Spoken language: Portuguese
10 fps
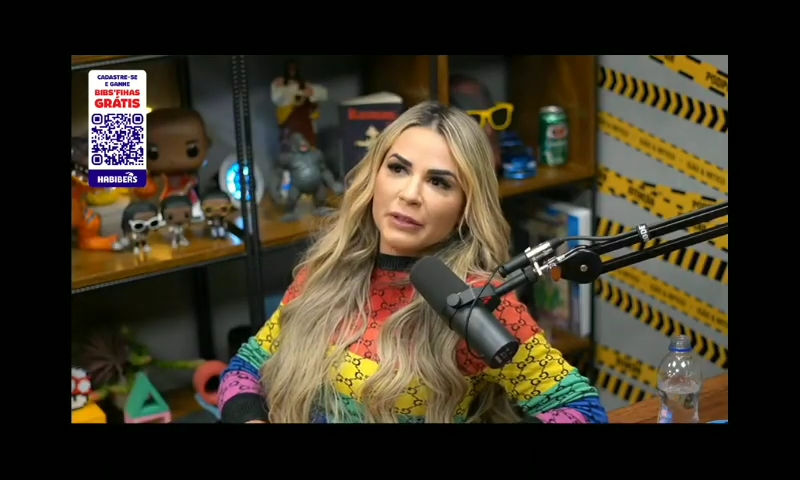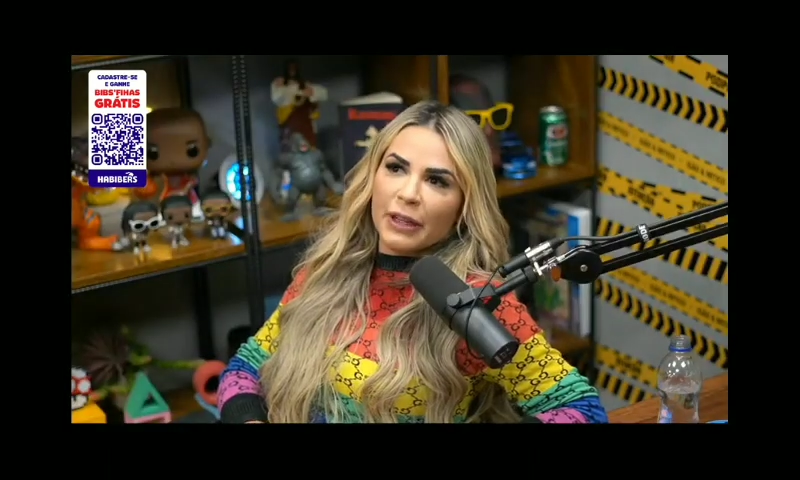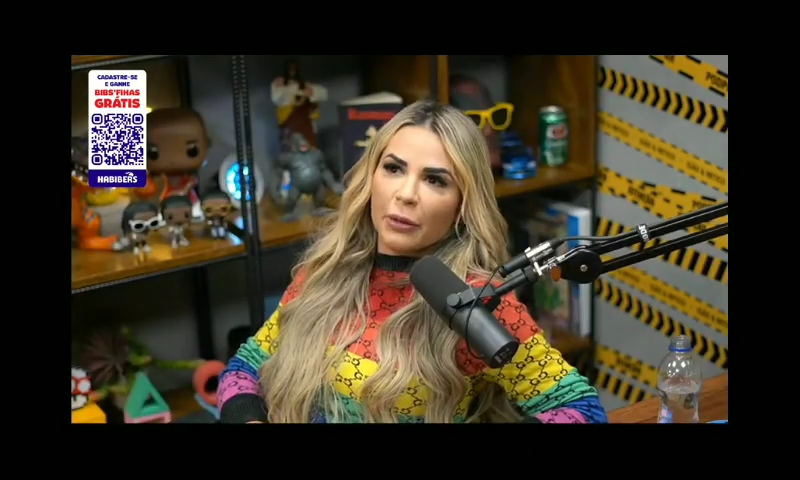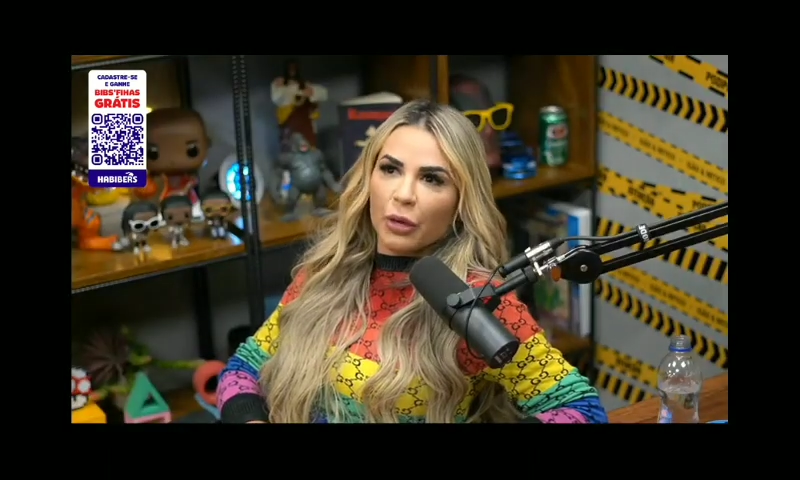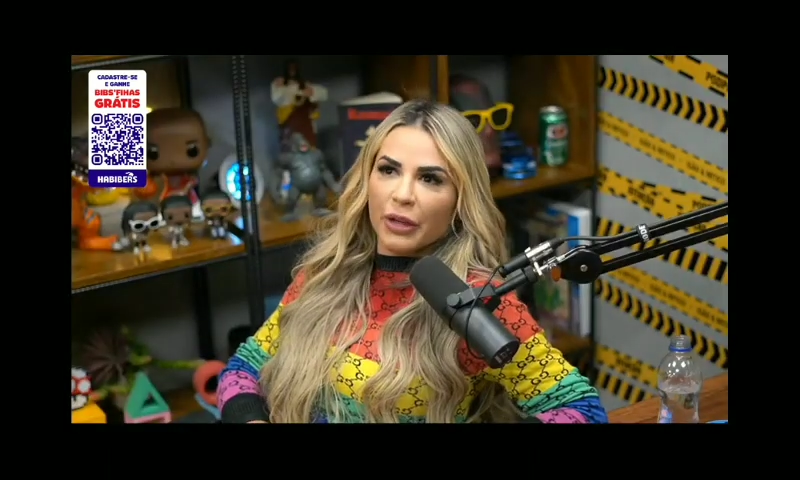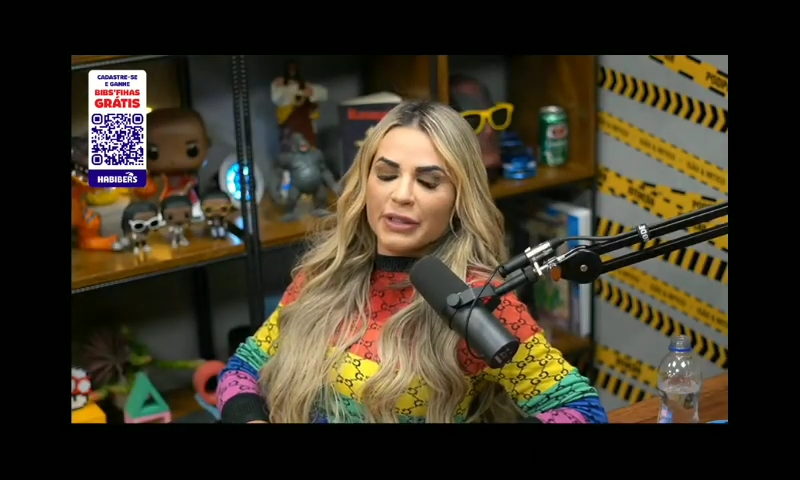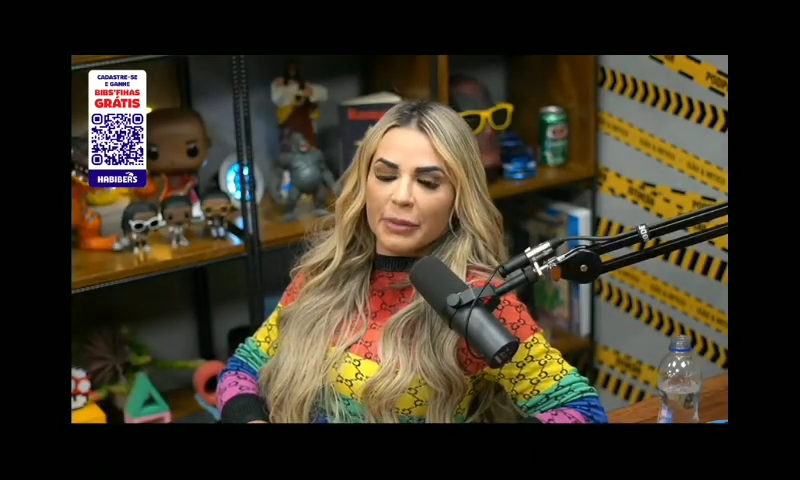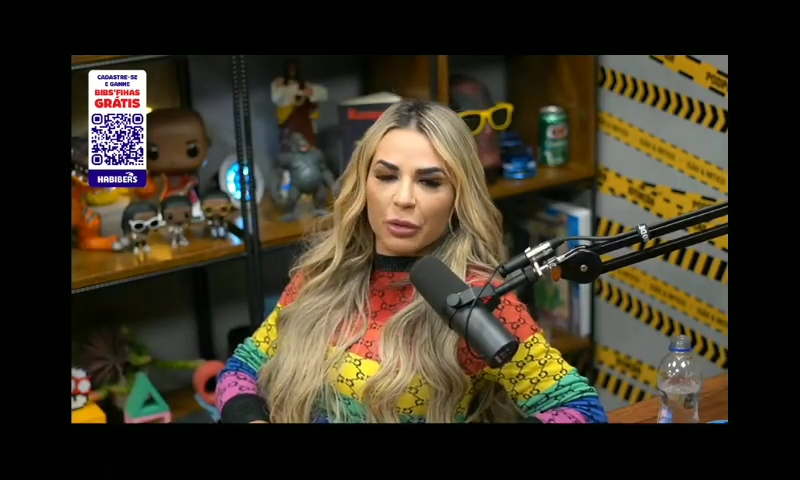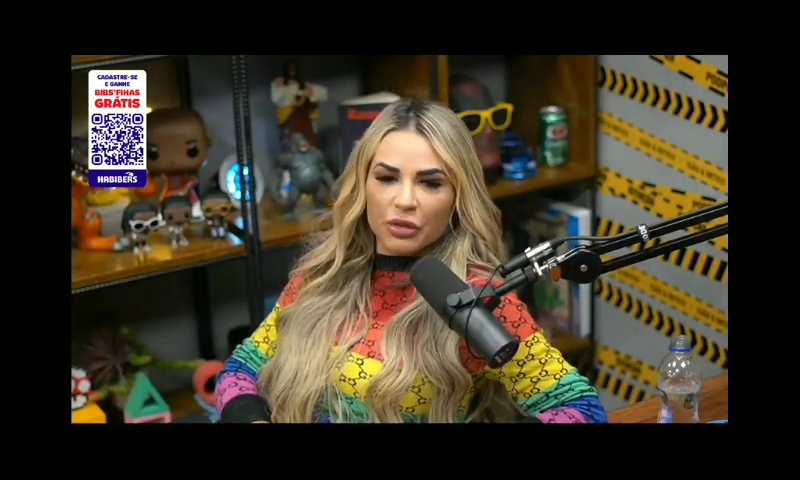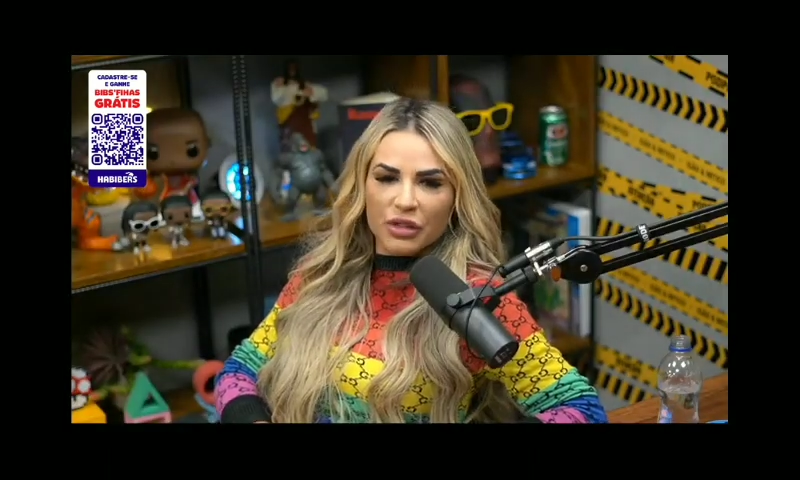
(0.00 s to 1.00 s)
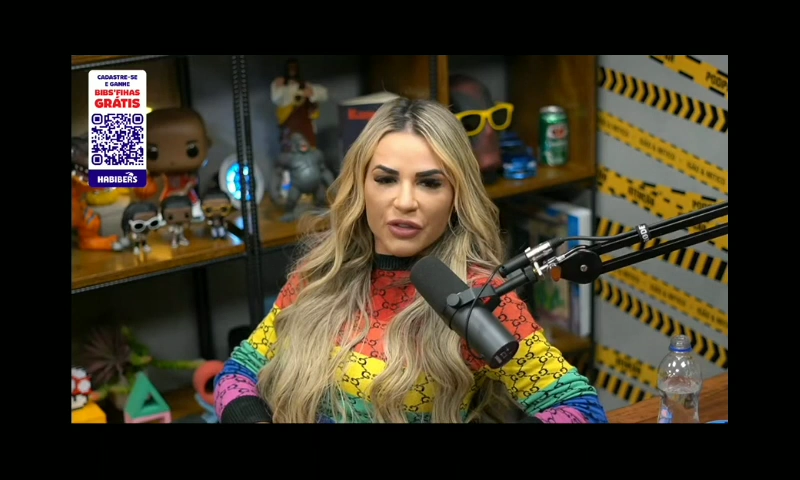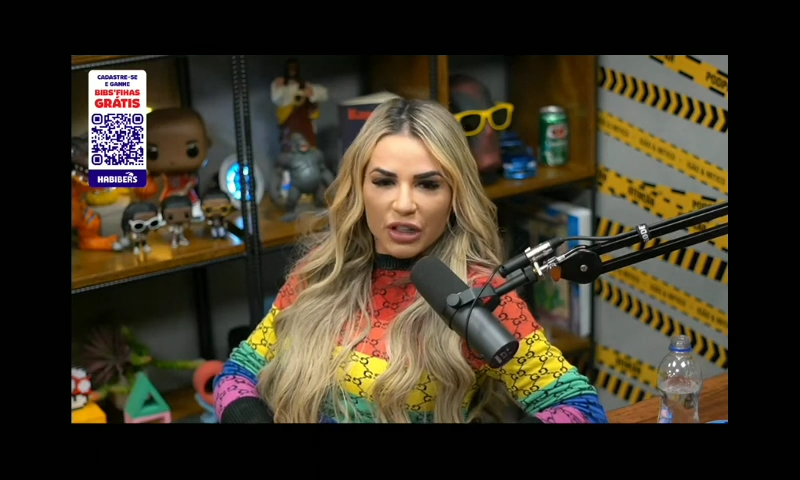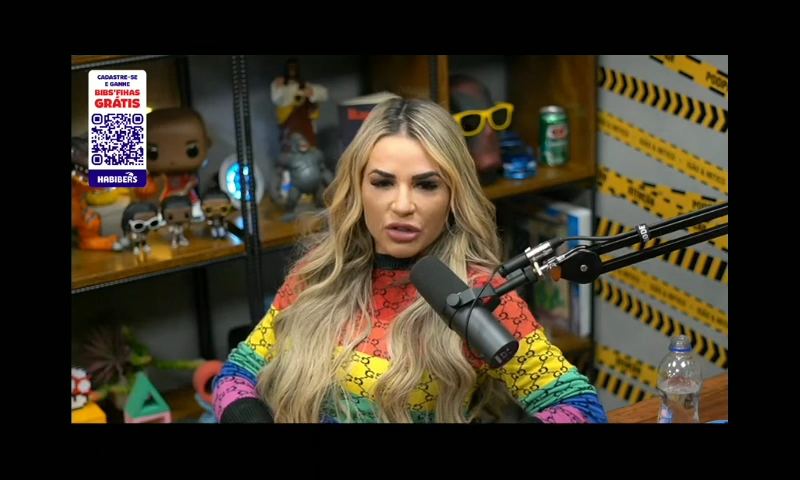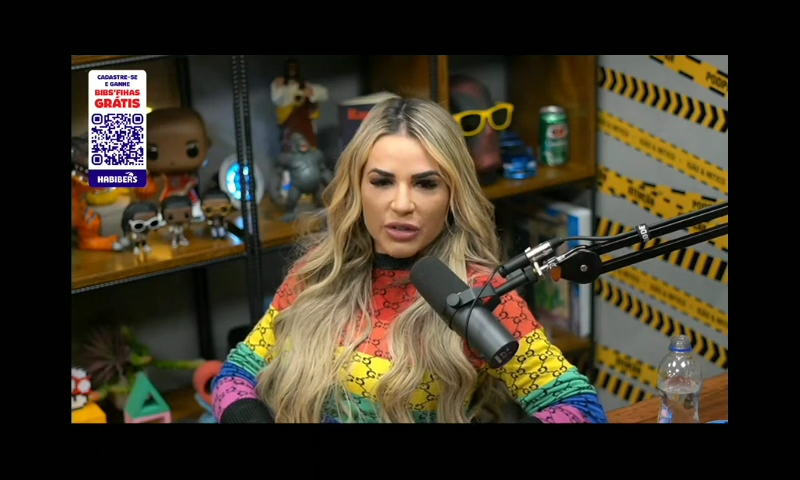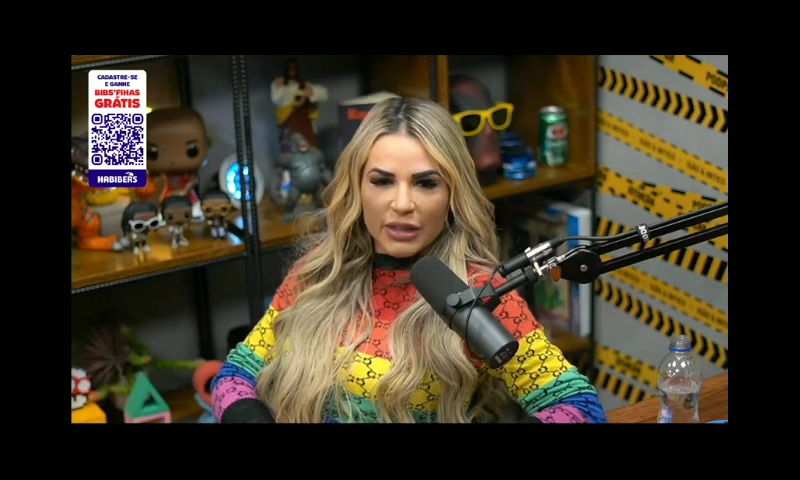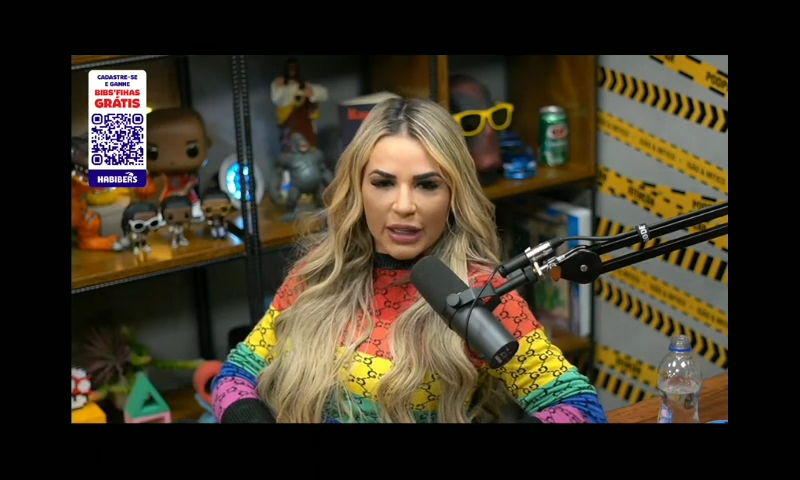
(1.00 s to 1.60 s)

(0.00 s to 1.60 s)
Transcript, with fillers: Então, eu recebi uns vídeos